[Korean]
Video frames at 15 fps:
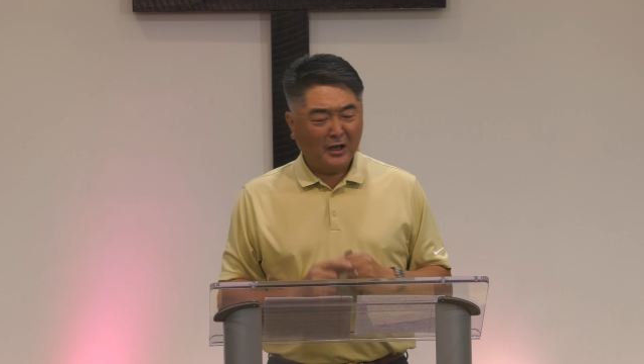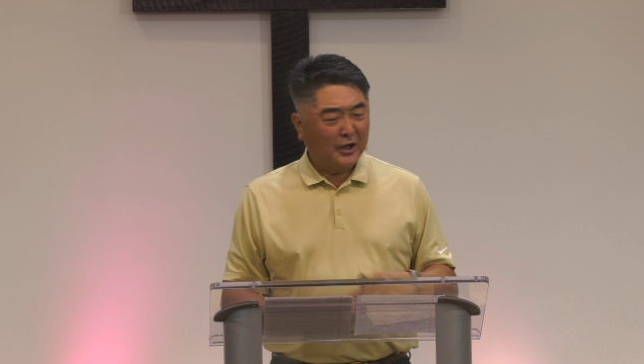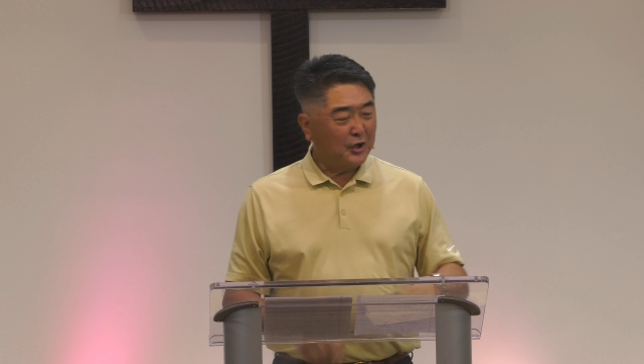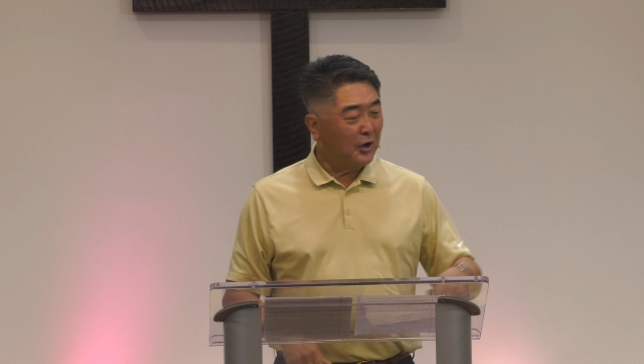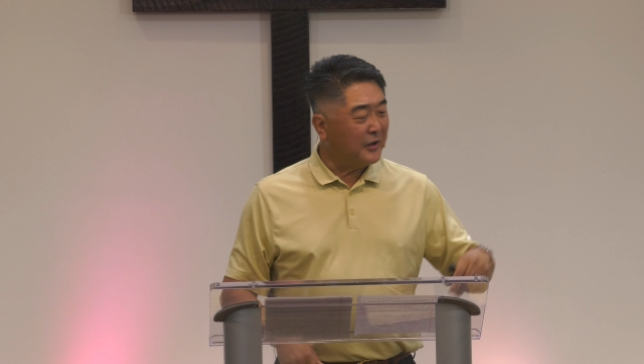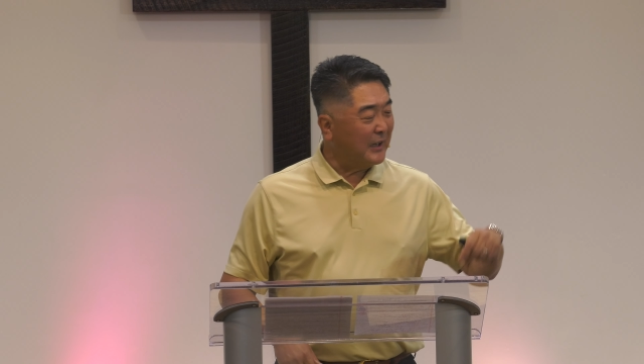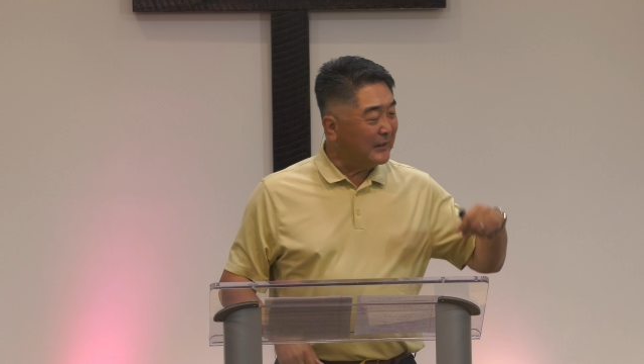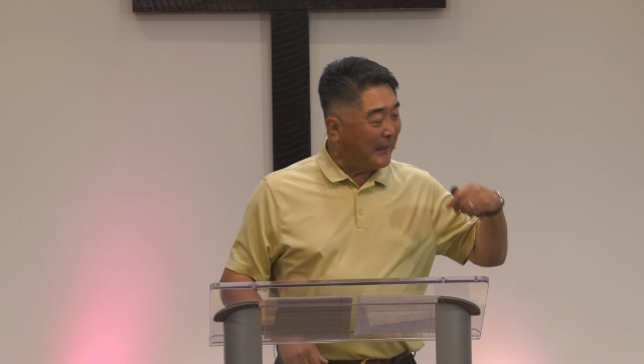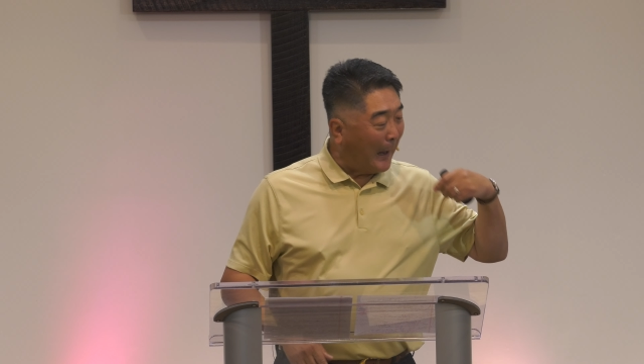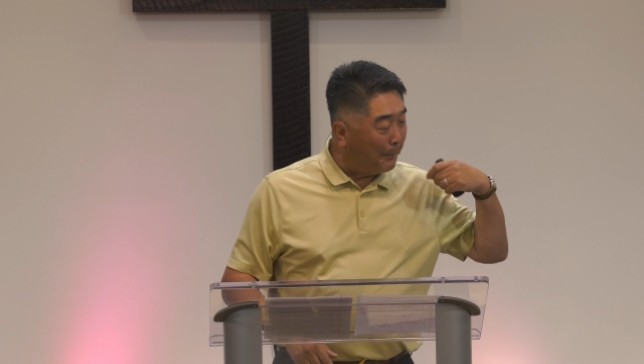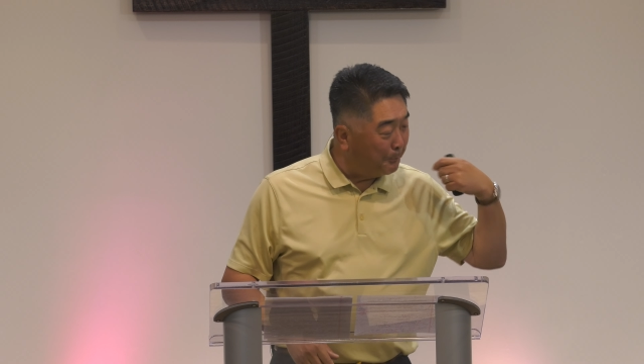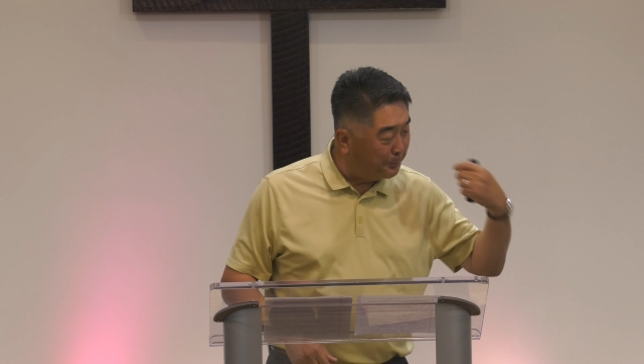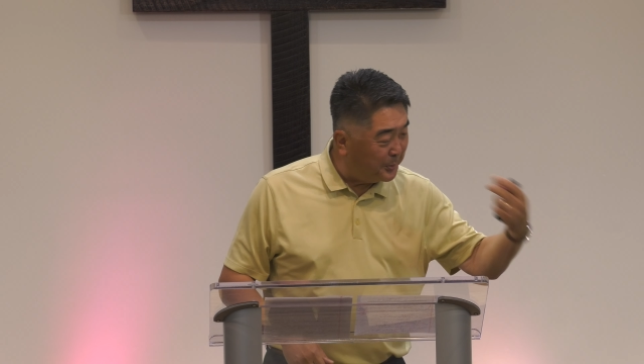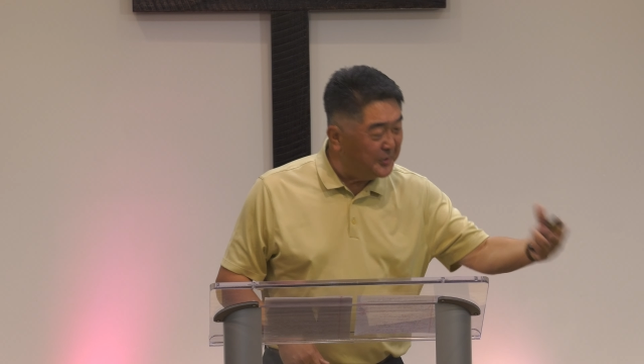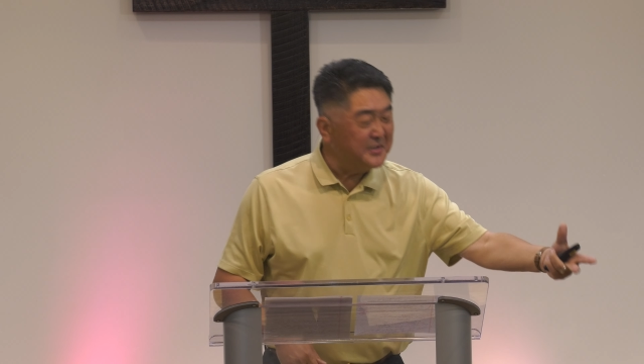여기에
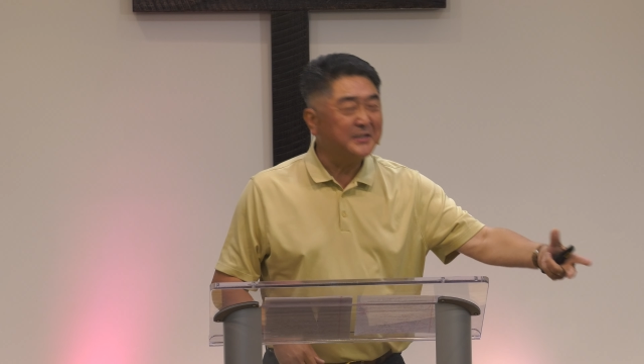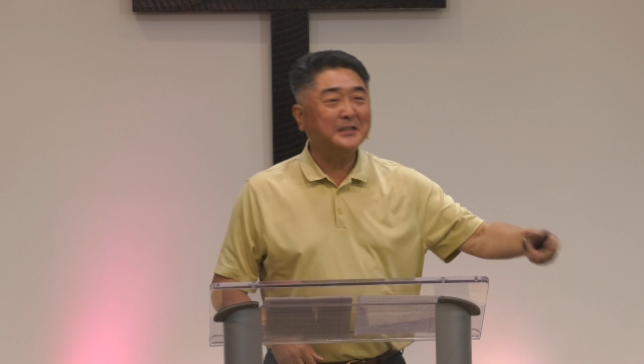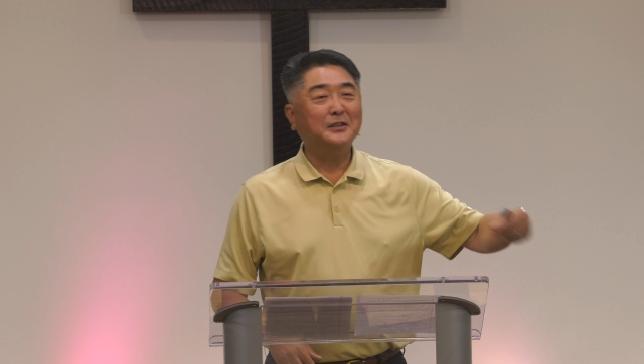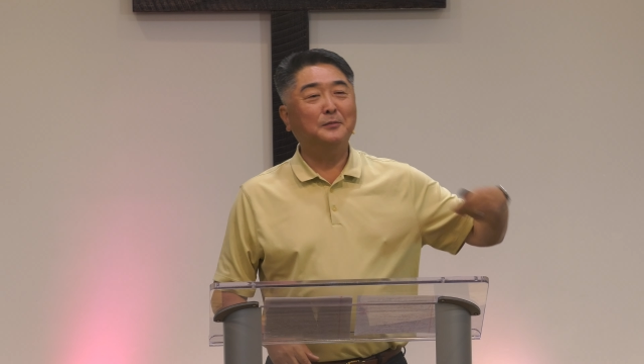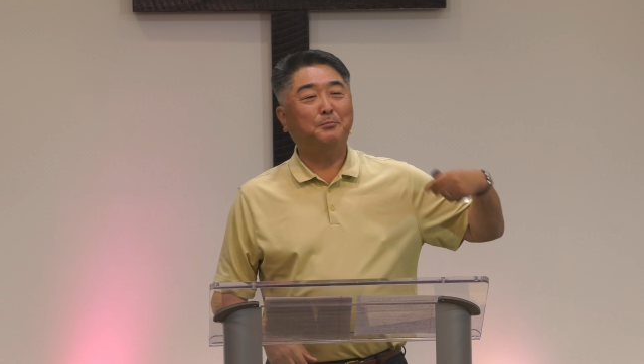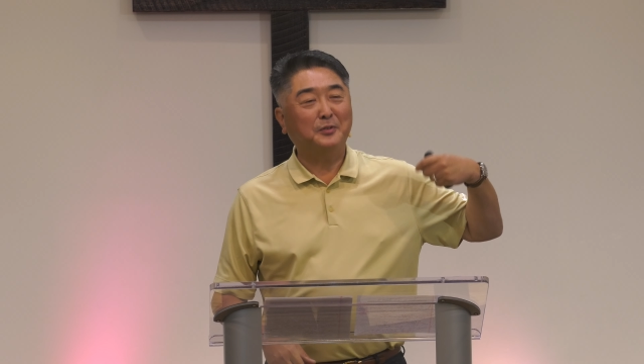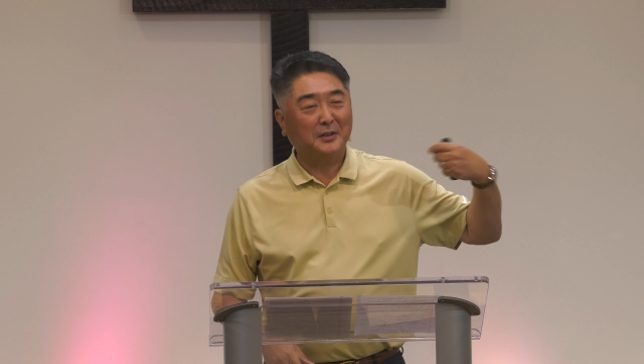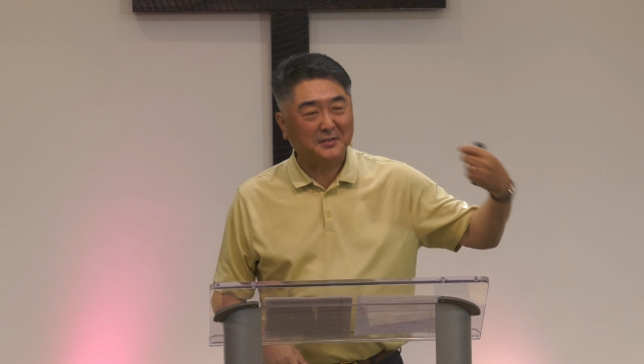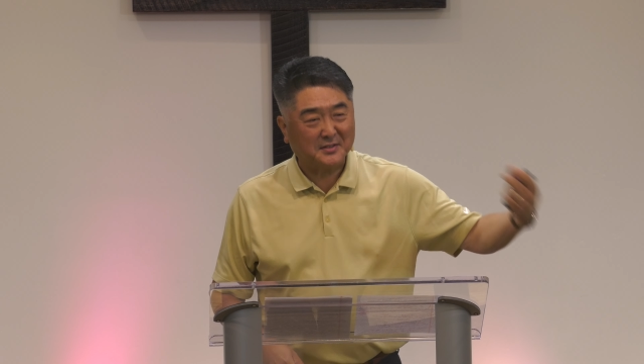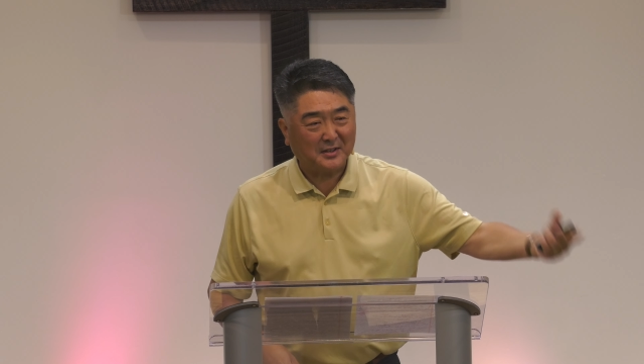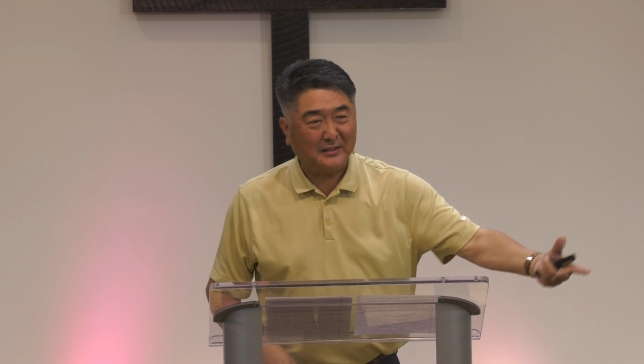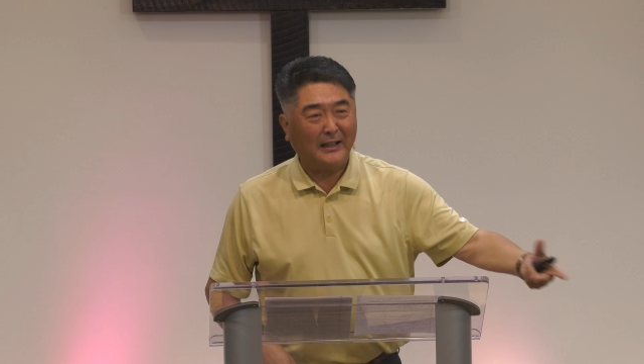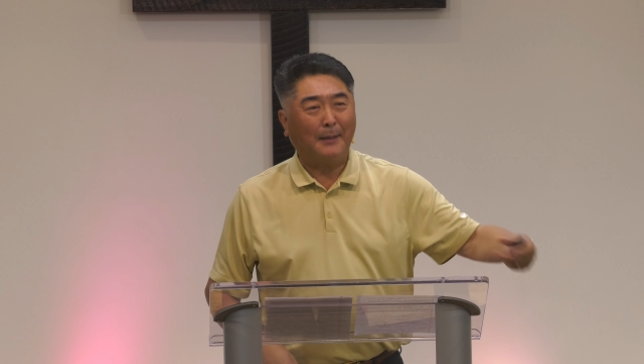나쁜 씨를 뿌렸어요.